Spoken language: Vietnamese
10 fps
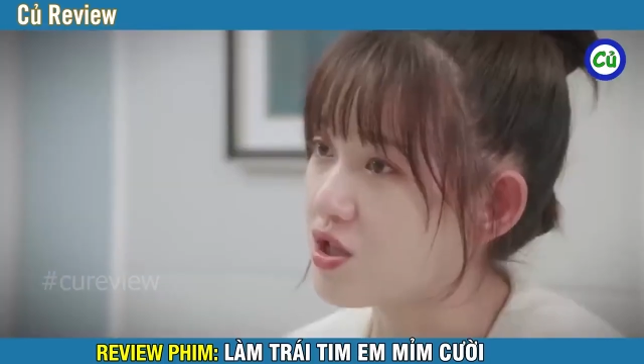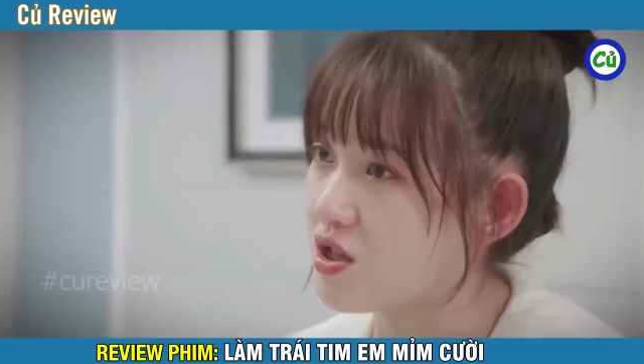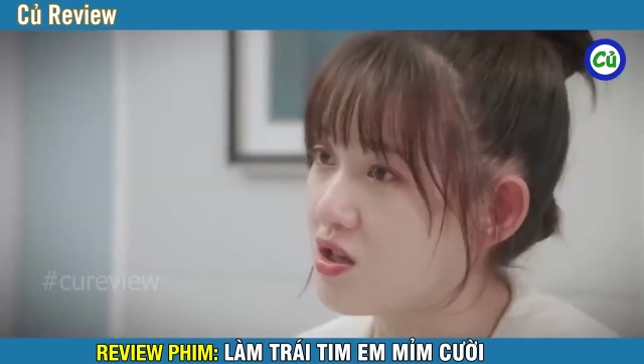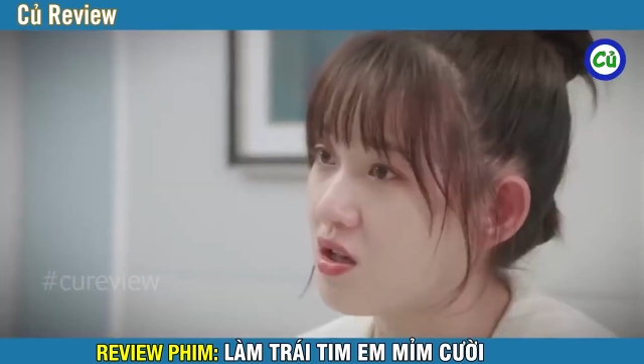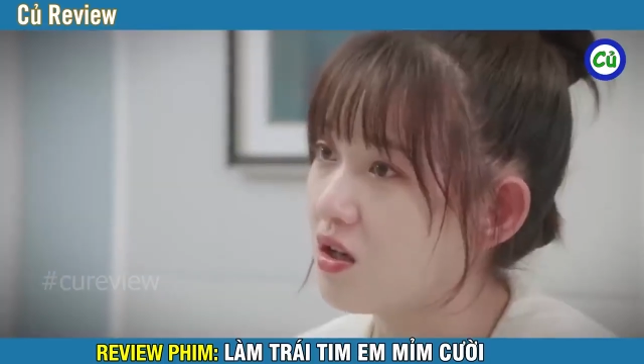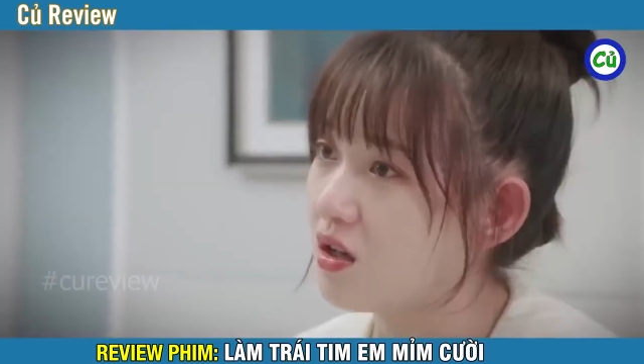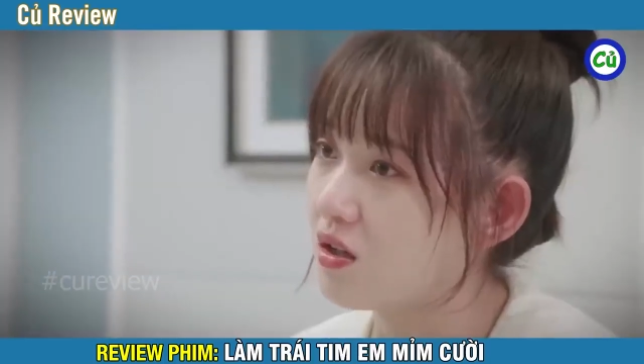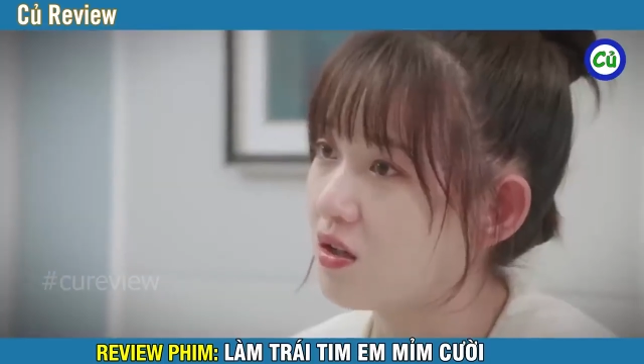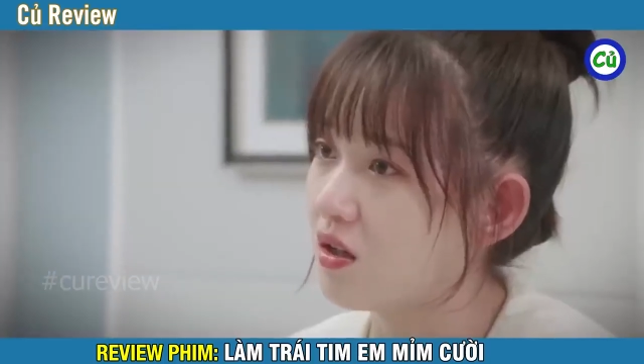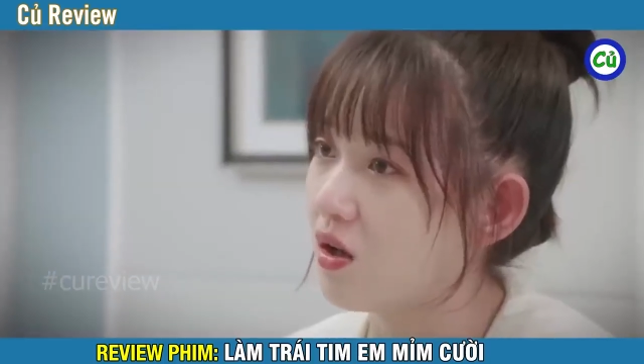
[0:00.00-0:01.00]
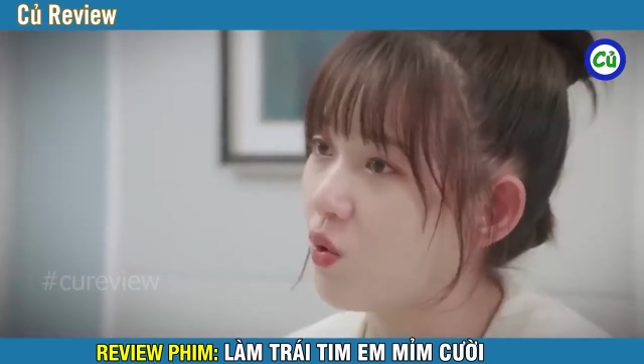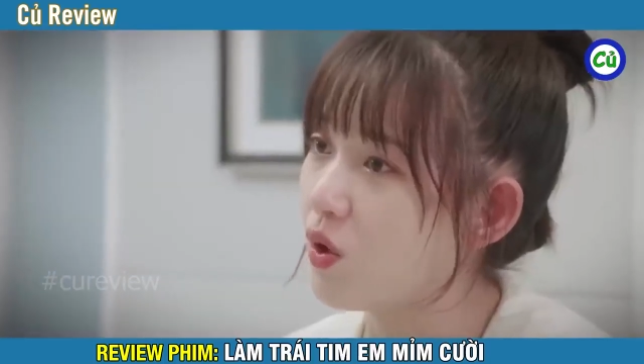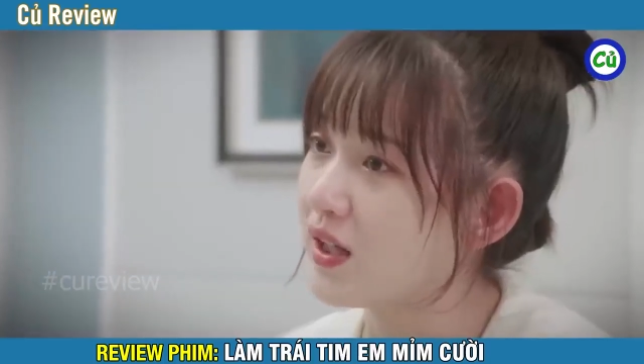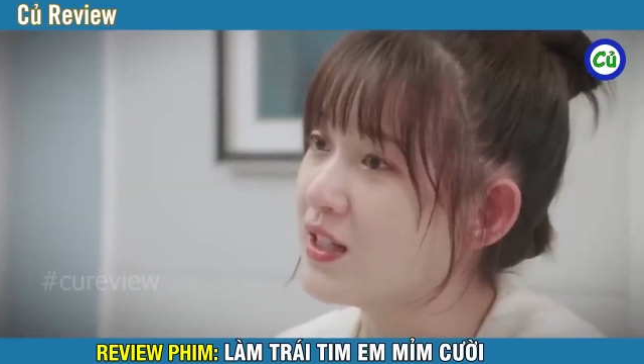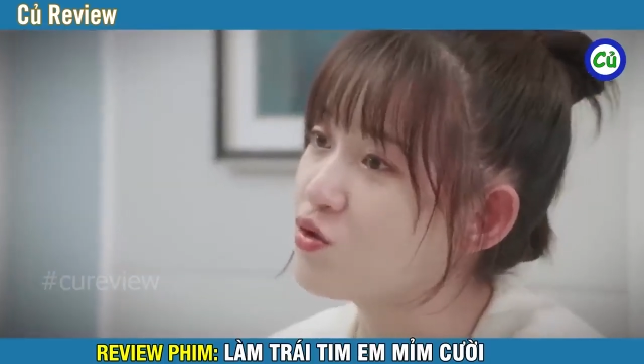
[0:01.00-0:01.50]
Diệp Vị Miên, trái
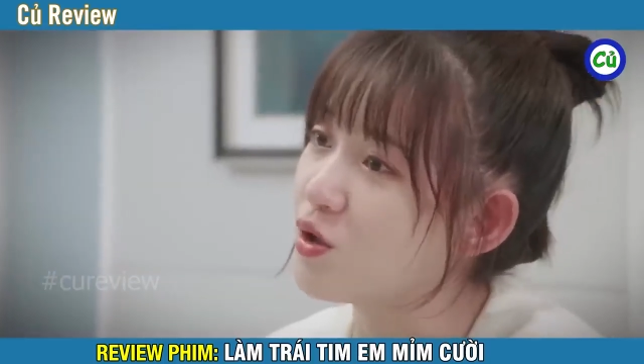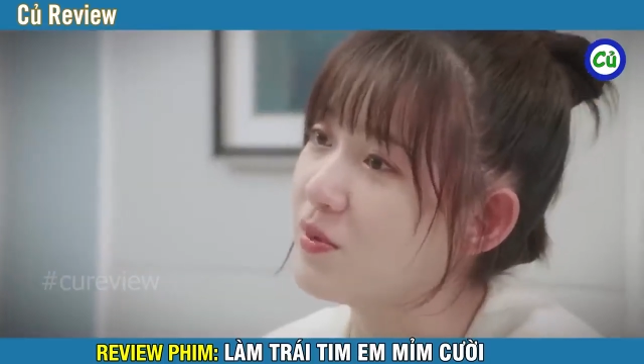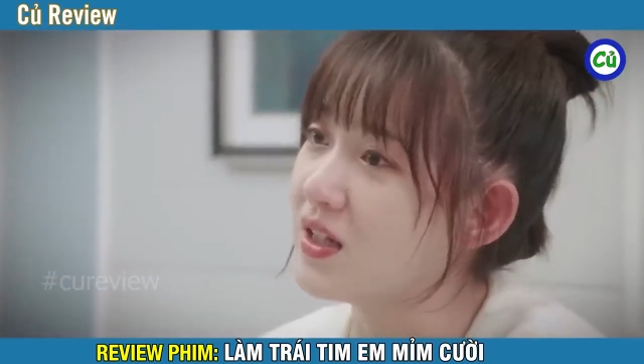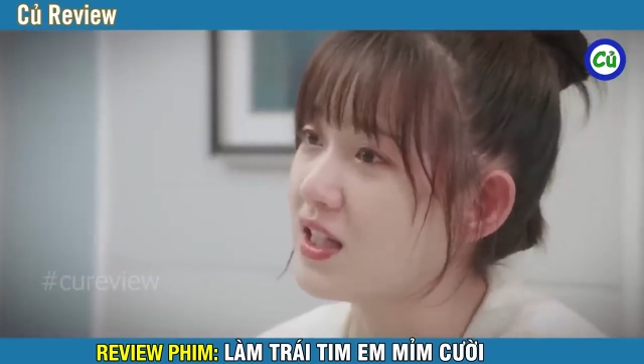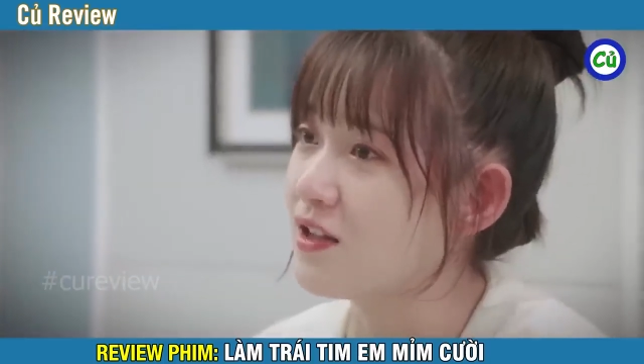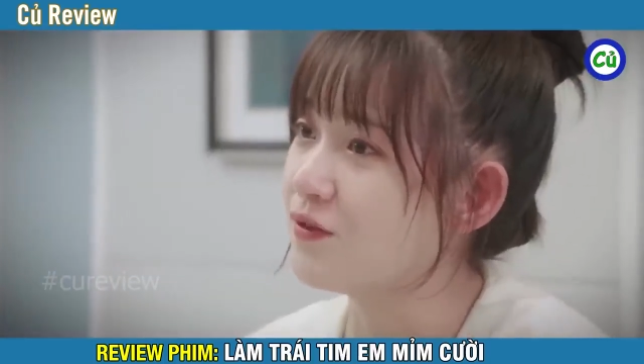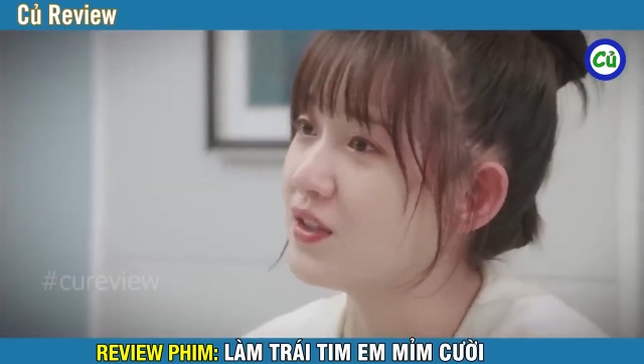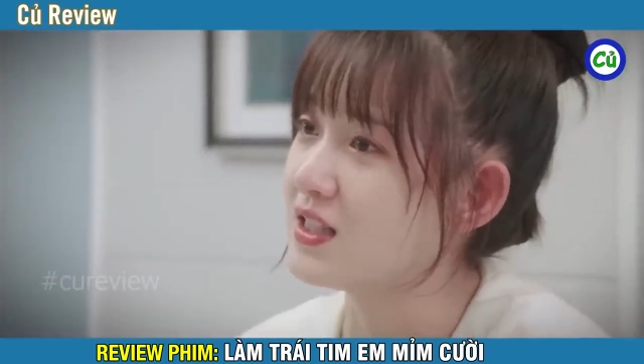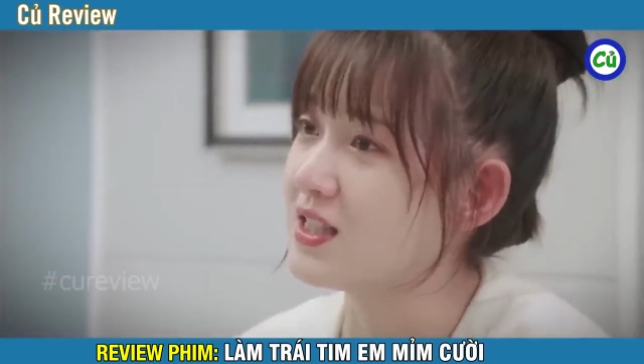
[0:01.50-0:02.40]
tim cô bây giờ đã lạnh